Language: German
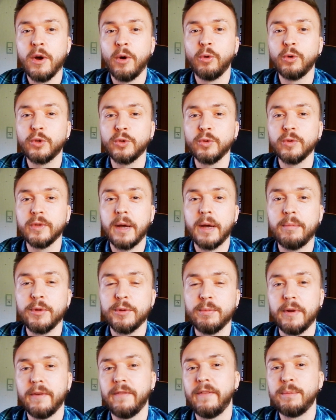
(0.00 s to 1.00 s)
und schon
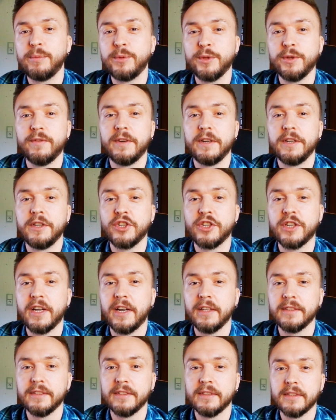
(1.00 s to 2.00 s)
ich meinen Webserver
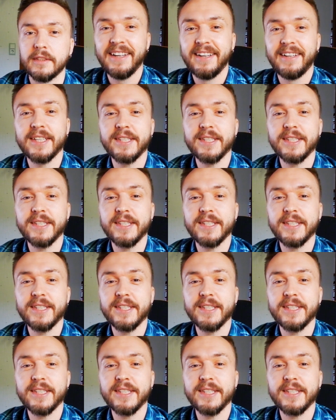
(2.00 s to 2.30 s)
gestartet.